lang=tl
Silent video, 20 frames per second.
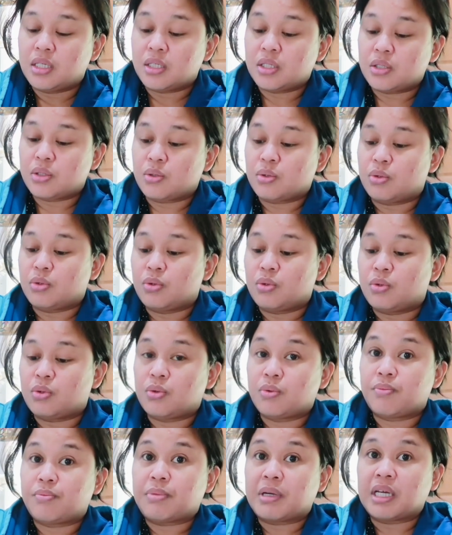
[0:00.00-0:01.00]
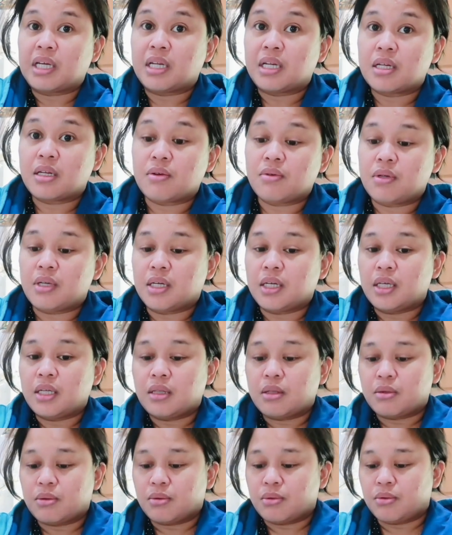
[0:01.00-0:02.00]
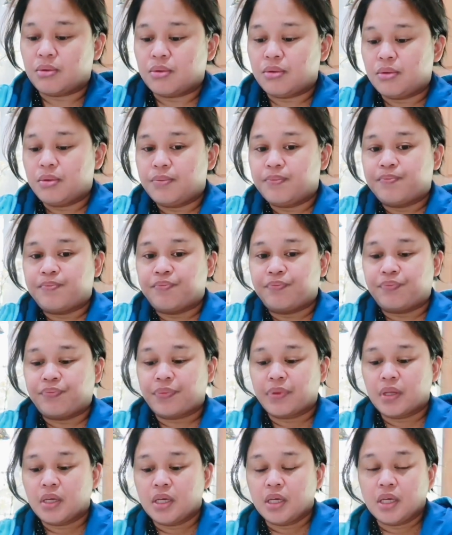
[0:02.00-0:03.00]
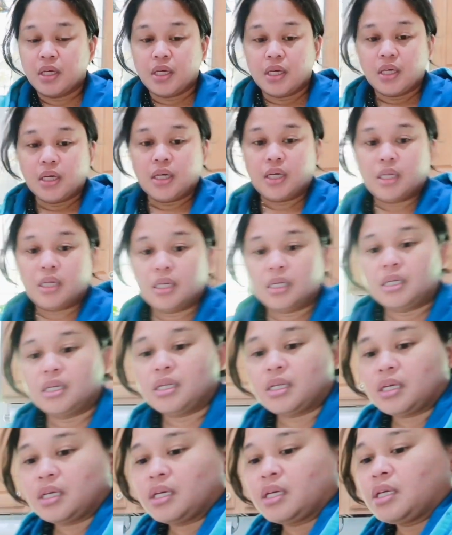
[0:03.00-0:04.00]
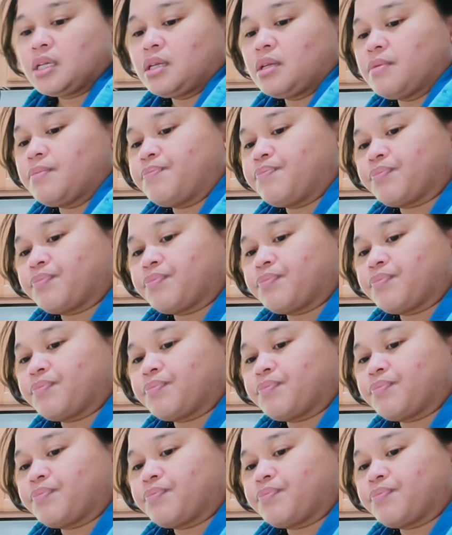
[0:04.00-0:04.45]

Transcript: So pahiran ko lang ito. And then